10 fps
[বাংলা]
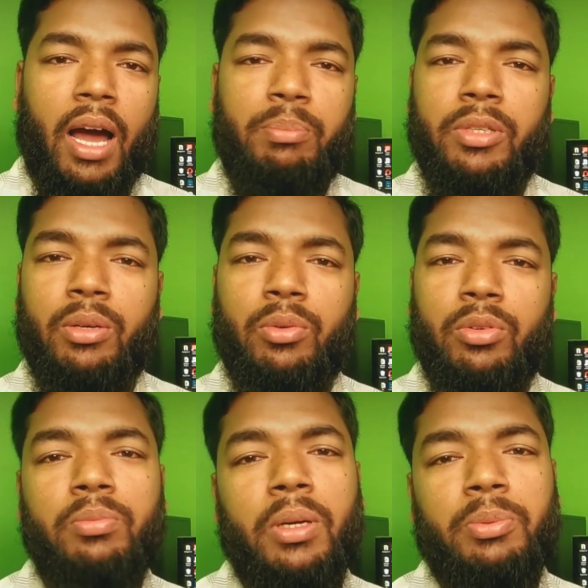আপনি
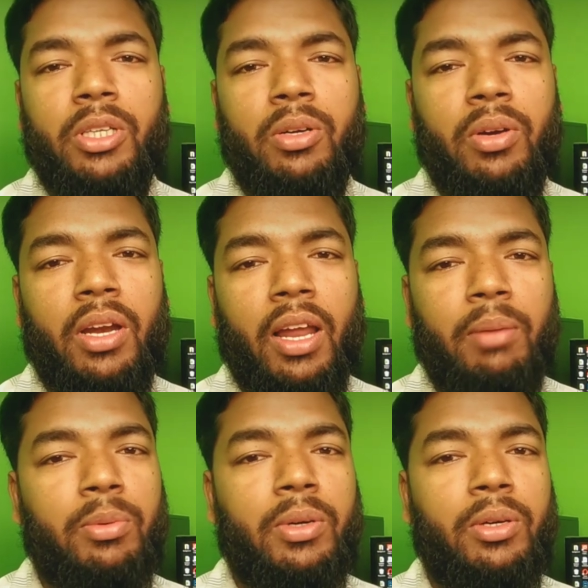কোন ব্যবসা করে
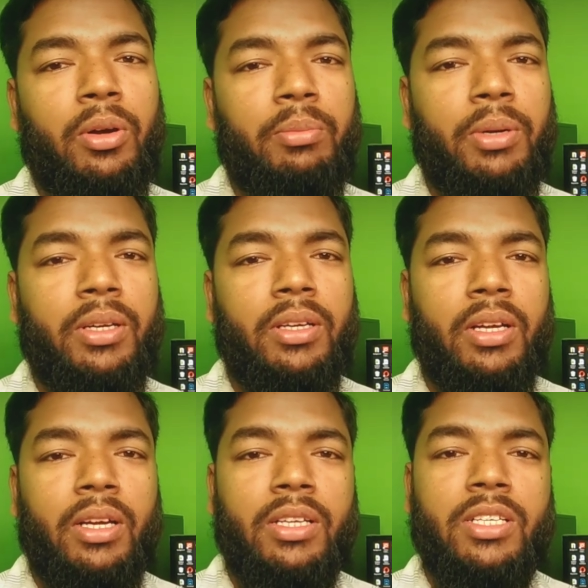লাভবান হবেন
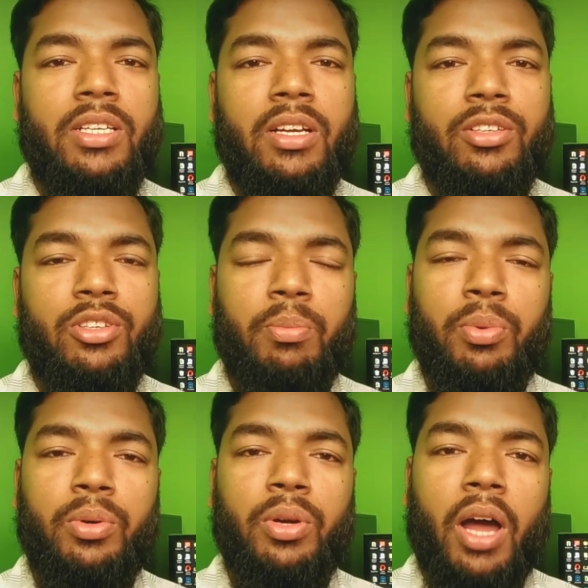সেটা
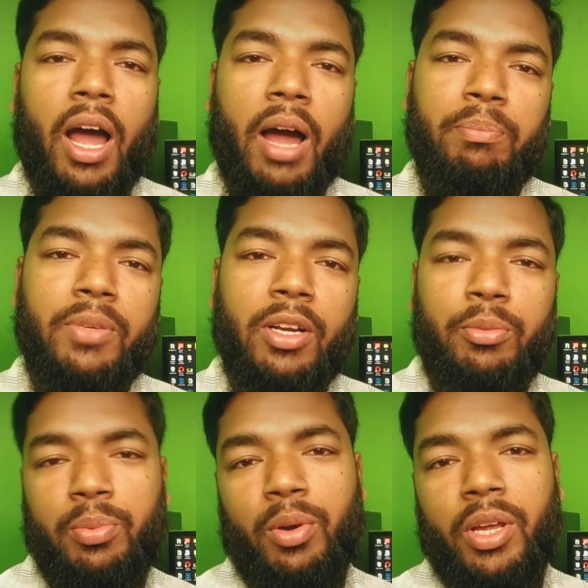সম্পূর্ণ আপনার
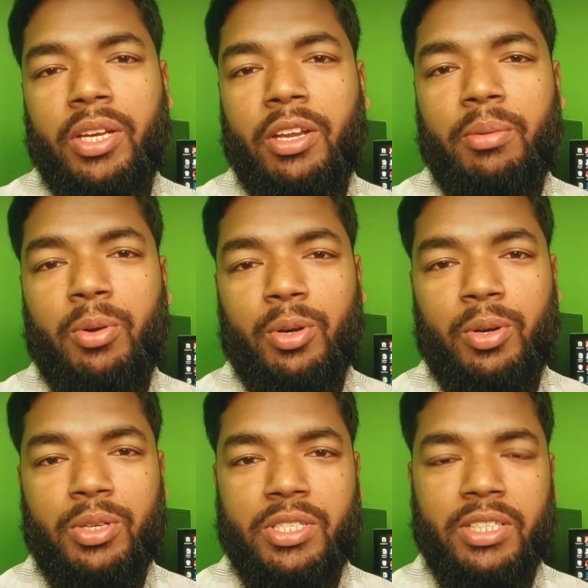উপরেই নির্ভর
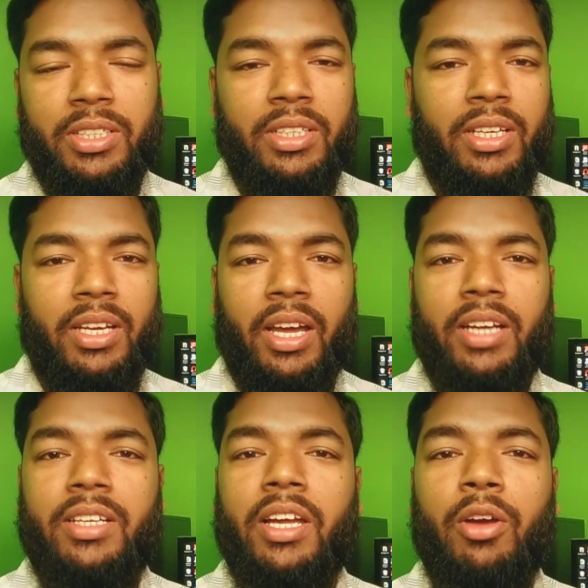করছে এটা